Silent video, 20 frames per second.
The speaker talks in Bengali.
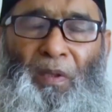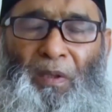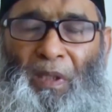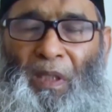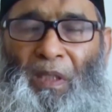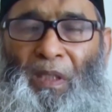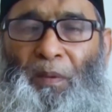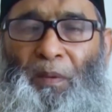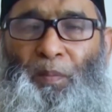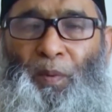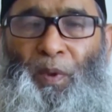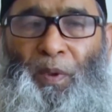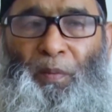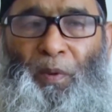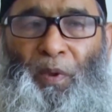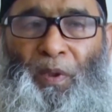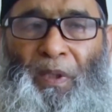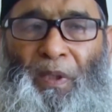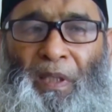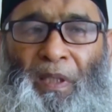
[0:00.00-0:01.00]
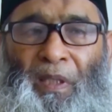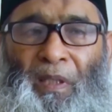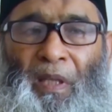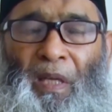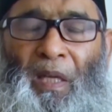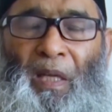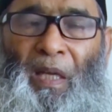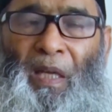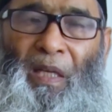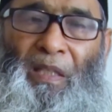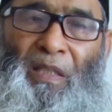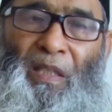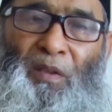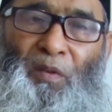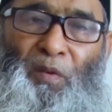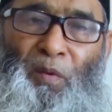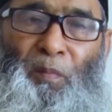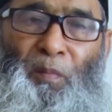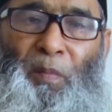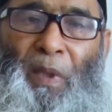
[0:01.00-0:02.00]
সন্তানের পরিবর্তে একটা
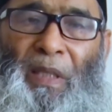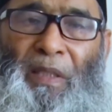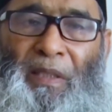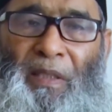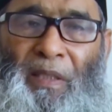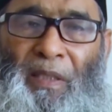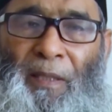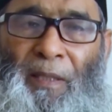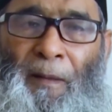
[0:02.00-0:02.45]
দুম্বা দিয়ে